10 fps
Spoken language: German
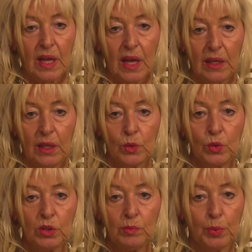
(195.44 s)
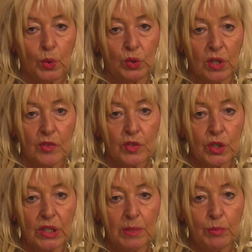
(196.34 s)
Einen guten
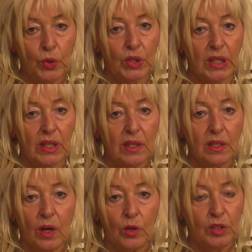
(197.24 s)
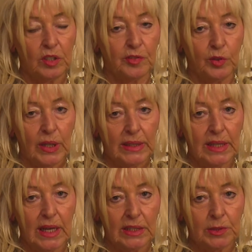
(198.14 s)
Brotaufstrich möchte ich Ihnen auch nicht
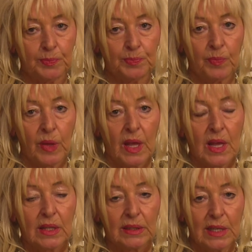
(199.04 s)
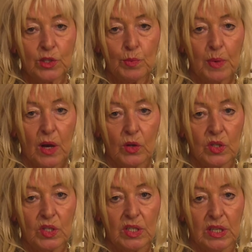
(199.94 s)
vorenthalten. Dazu
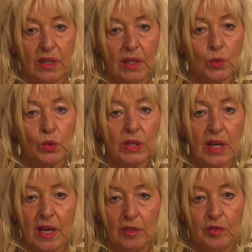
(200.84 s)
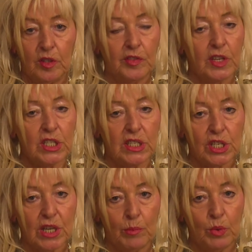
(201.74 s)
brauchen Sie eine gute Handvoll frisches
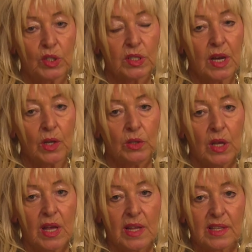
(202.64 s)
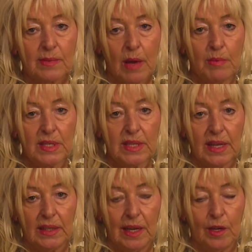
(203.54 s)
Schaboxkraut, 2 bis
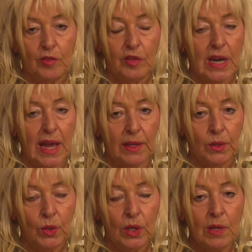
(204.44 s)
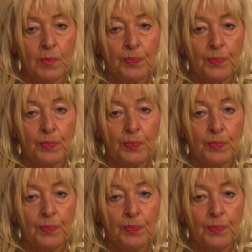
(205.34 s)
3 Teelöffel Leinöl,